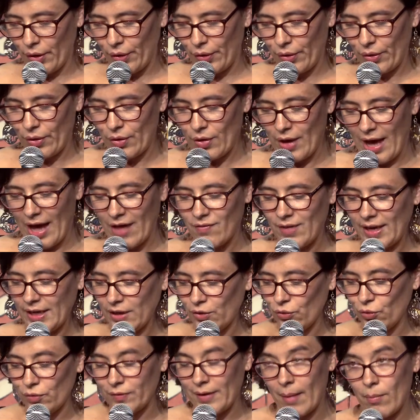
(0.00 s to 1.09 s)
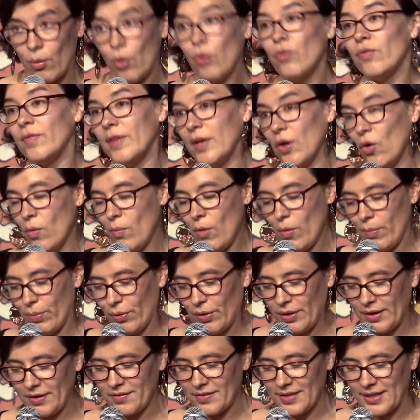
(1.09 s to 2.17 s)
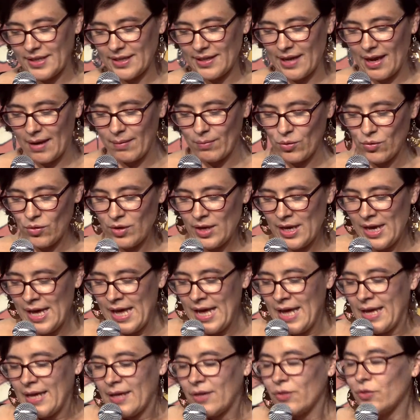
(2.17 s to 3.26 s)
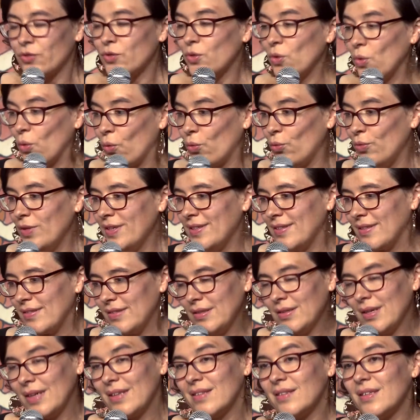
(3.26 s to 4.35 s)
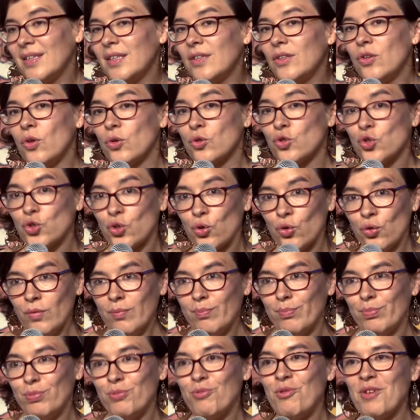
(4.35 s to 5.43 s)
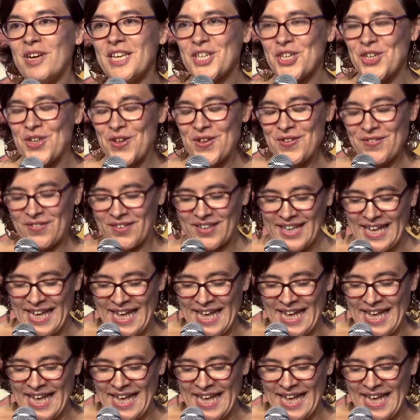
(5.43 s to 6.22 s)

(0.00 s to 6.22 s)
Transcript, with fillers: Euh, avec notamment des romans policiers également. Selon lui, ces titres étaient dangereux pour les jeunes.